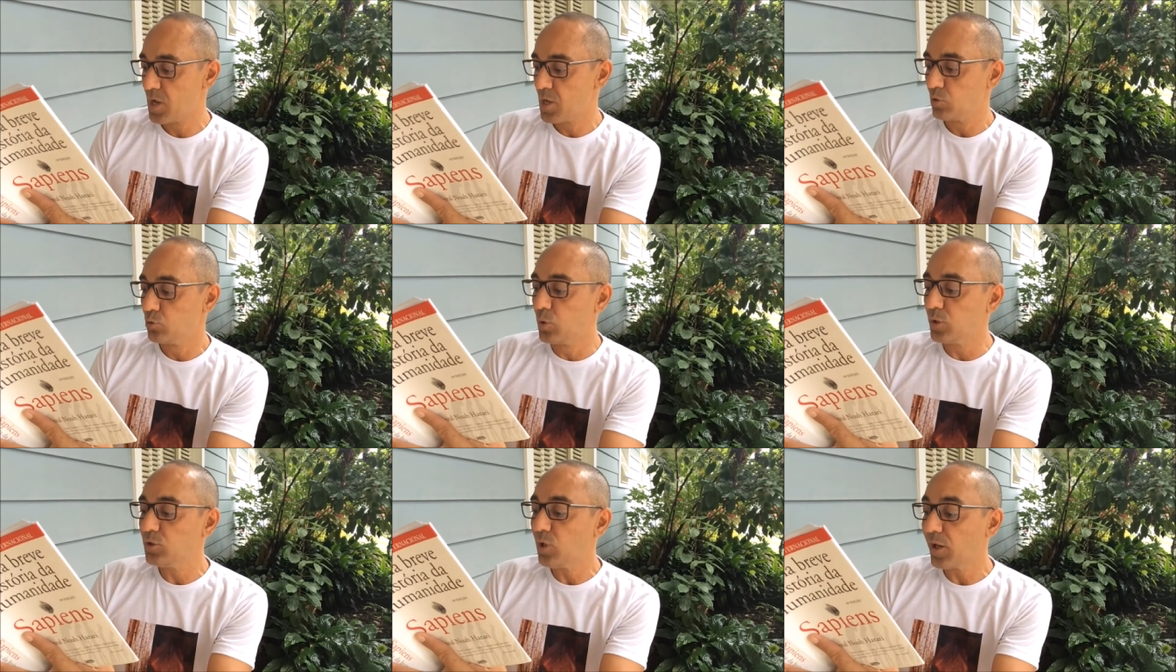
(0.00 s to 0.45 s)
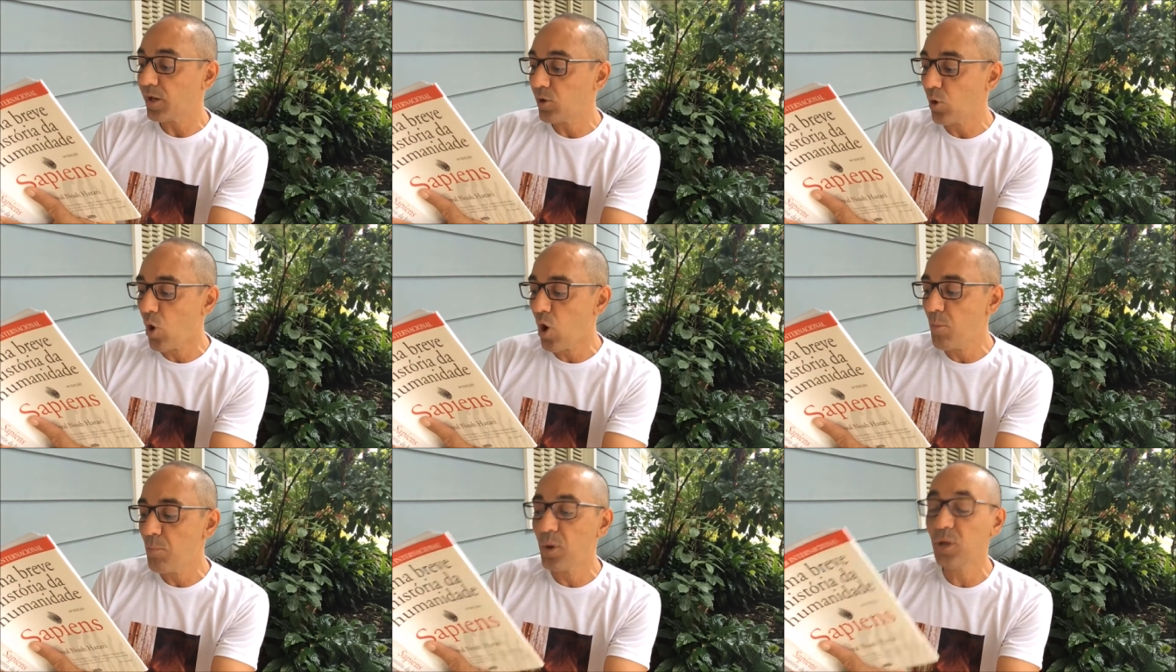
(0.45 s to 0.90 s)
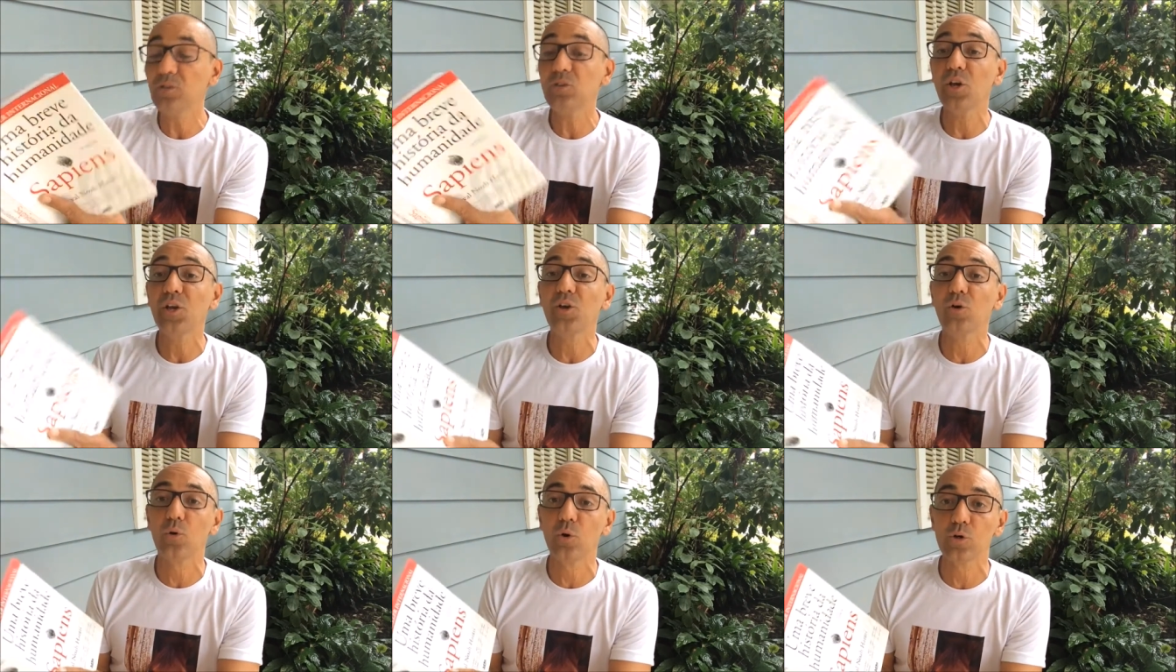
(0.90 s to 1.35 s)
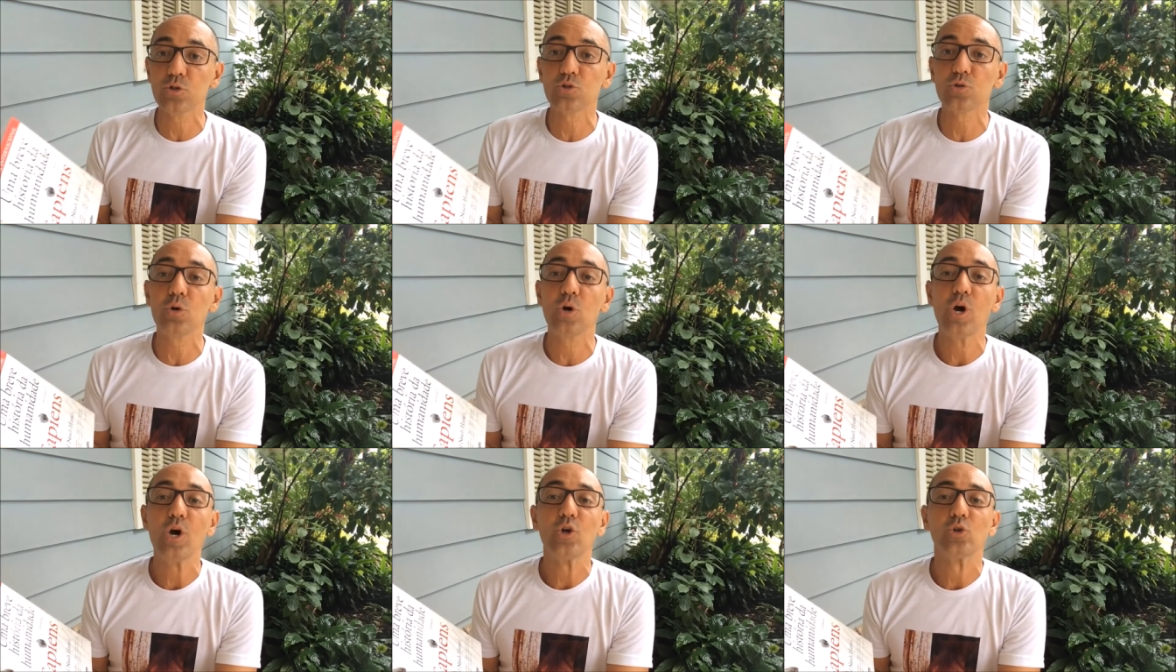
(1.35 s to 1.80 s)
no interior
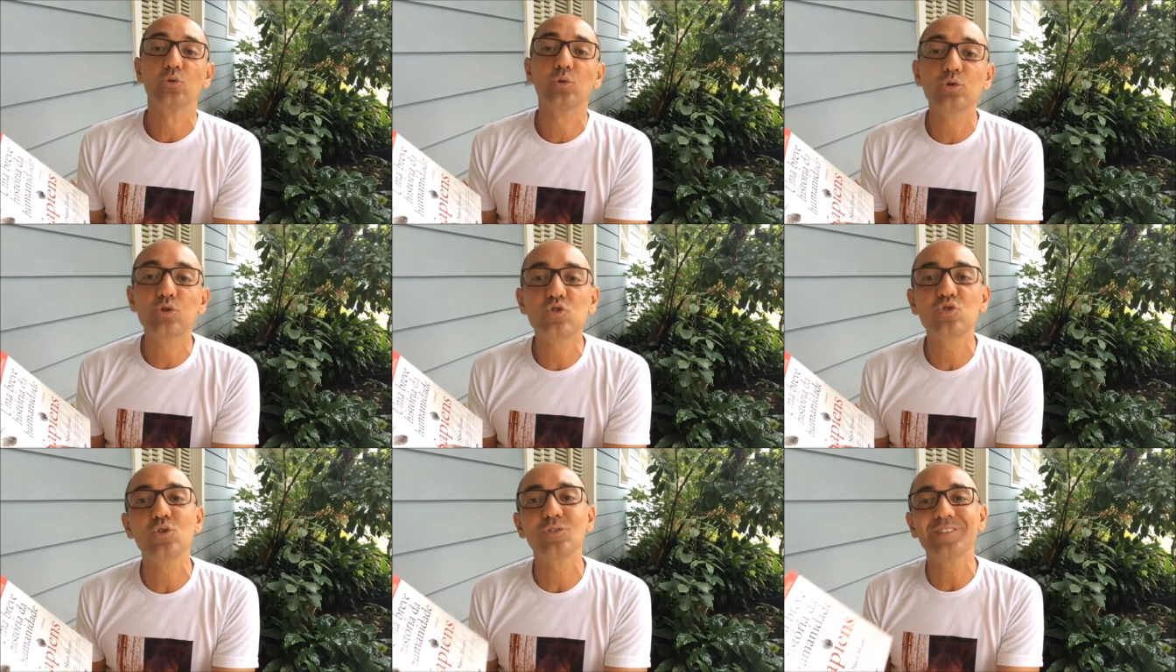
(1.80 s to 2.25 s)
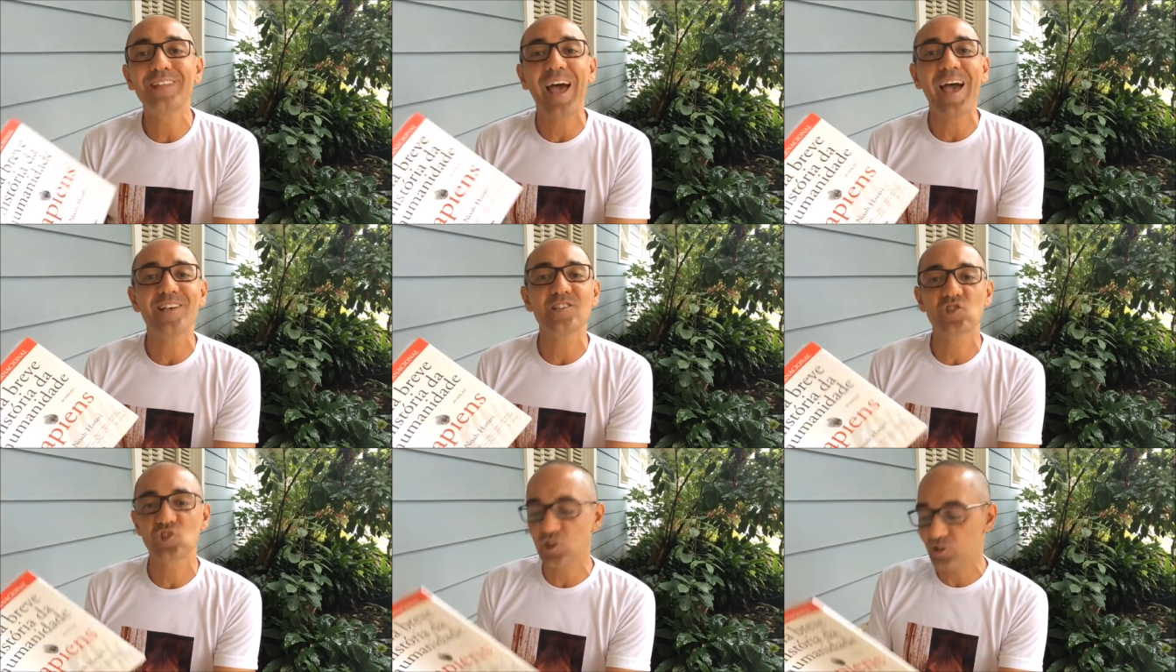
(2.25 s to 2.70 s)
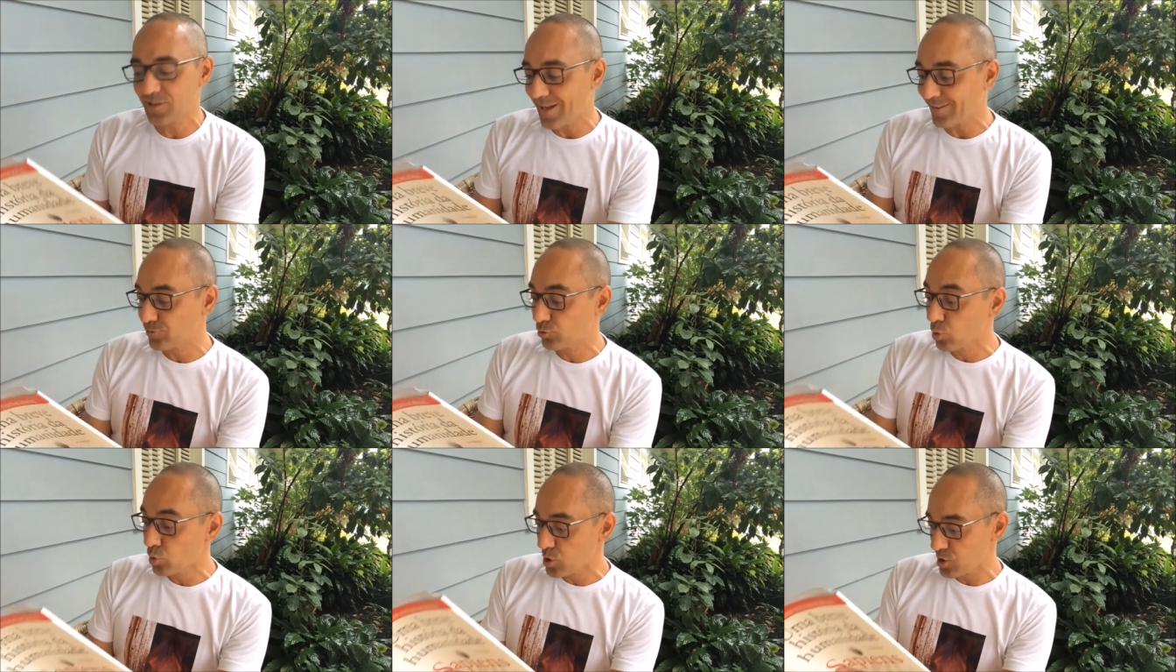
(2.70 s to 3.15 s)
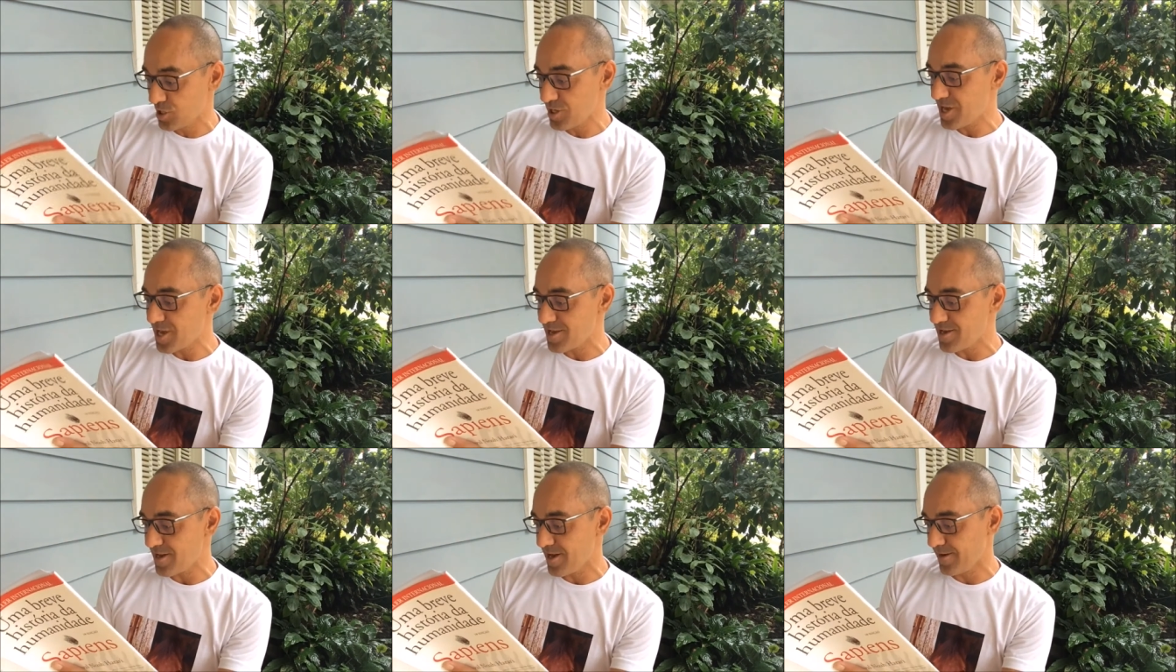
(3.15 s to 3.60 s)
montanhoso do sudeste da
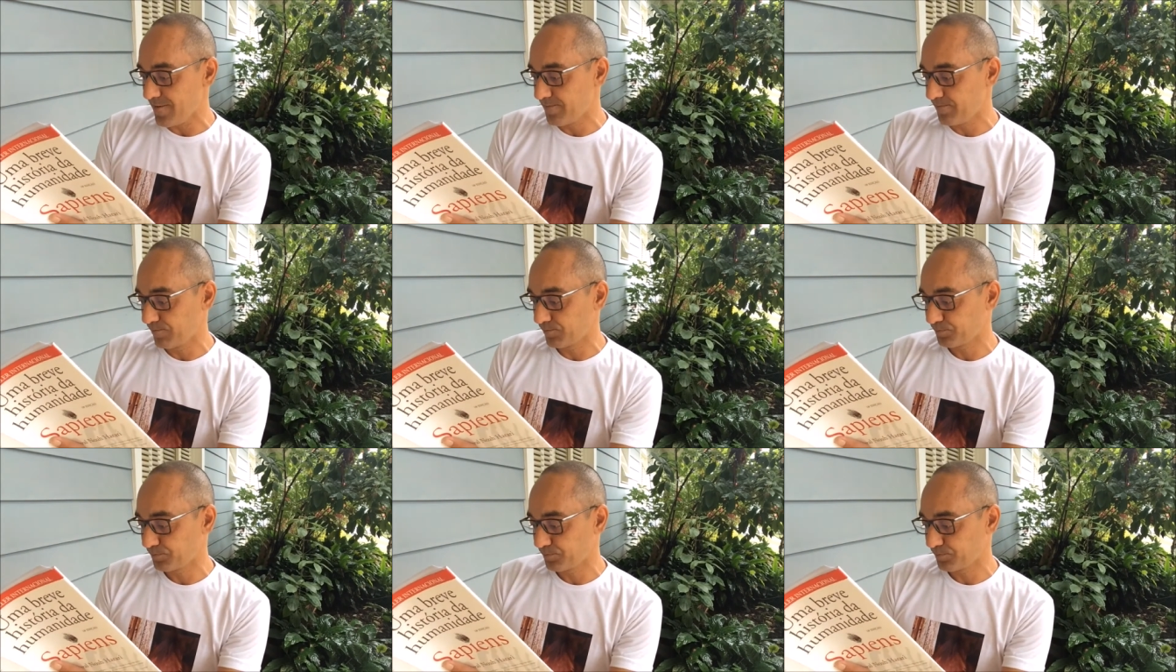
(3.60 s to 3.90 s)
Turquia.